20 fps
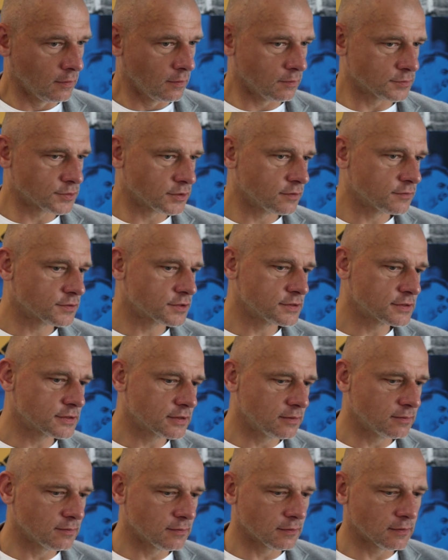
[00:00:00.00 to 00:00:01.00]
No przede
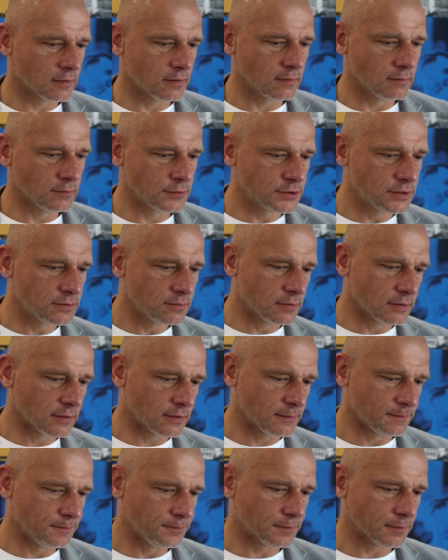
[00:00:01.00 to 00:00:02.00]
wszystkim e,
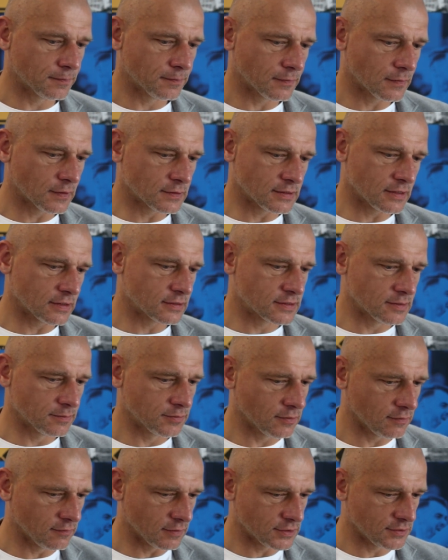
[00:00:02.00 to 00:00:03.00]
musimy
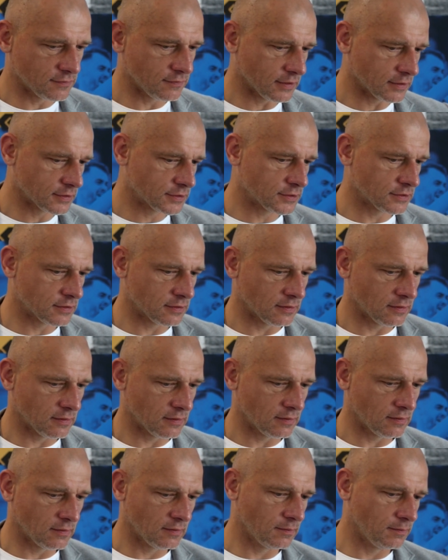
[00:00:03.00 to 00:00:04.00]
zaakceptować fakt, że
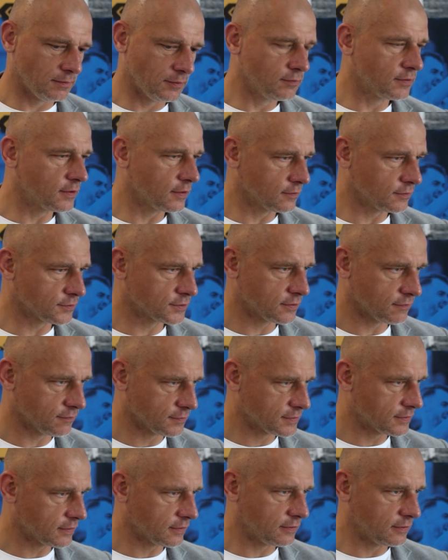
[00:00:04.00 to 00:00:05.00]
piłka nożna w
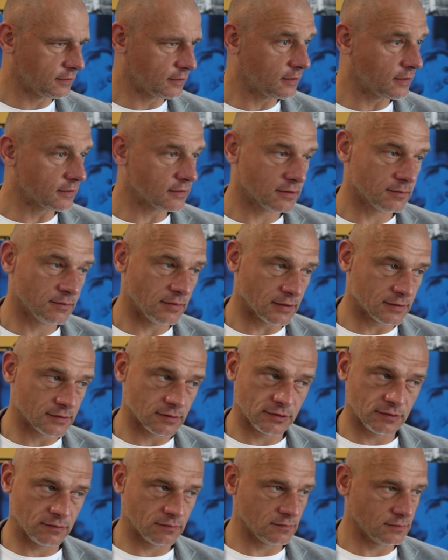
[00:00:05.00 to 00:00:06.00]
ostatnich latach bardzo
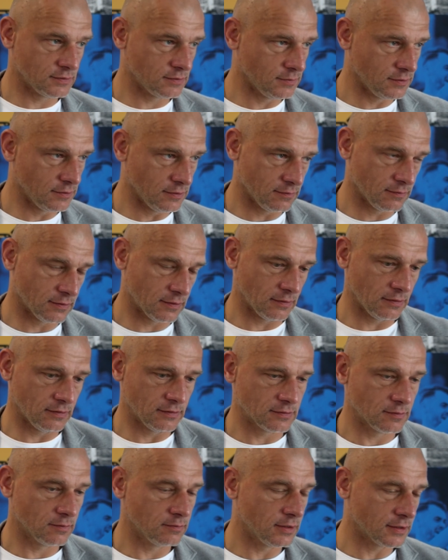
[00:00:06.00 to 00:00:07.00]
się zmieniła.
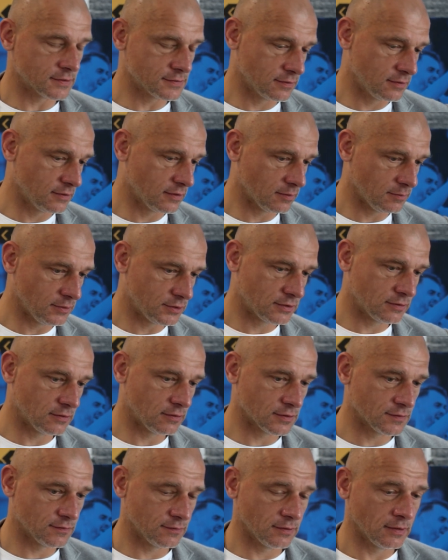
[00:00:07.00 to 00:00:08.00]
Jest to bardzo dynamiczny
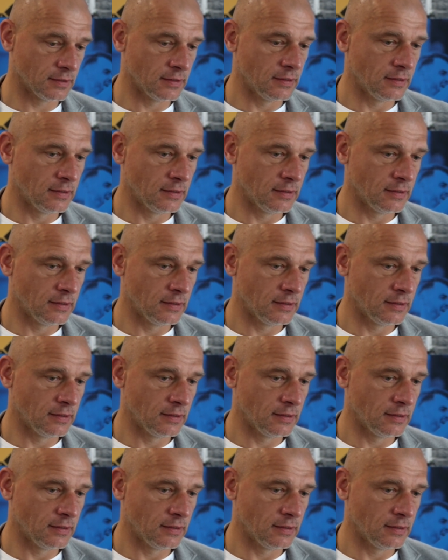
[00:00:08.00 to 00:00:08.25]
rozwój.